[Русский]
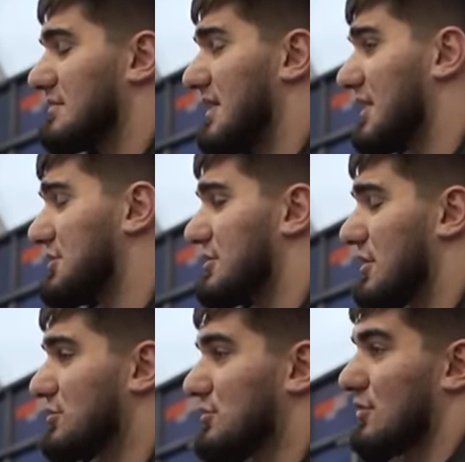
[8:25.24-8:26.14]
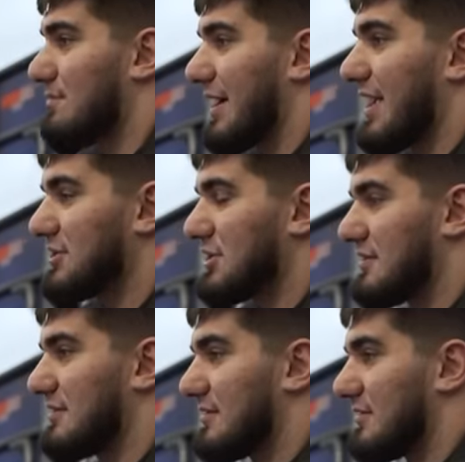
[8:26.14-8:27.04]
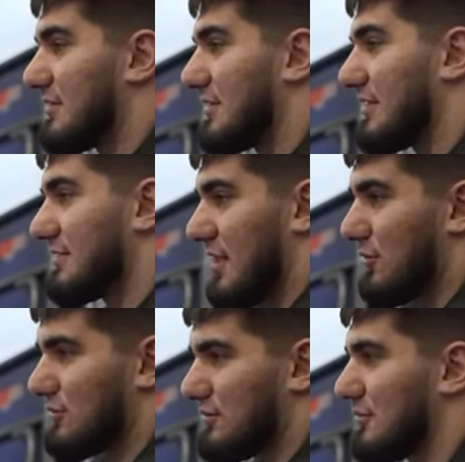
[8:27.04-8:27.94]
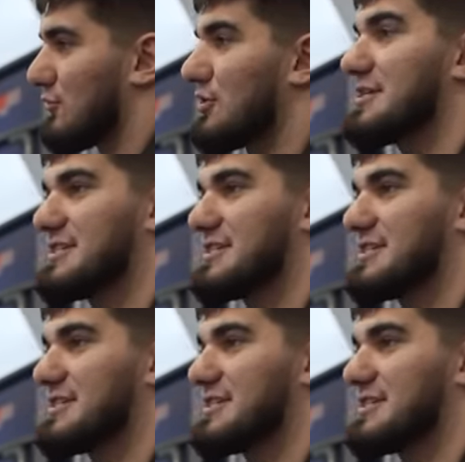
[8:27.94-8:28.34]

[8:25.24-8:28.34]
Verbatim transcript: Я даже не знаю, что он покажет. А, да, руки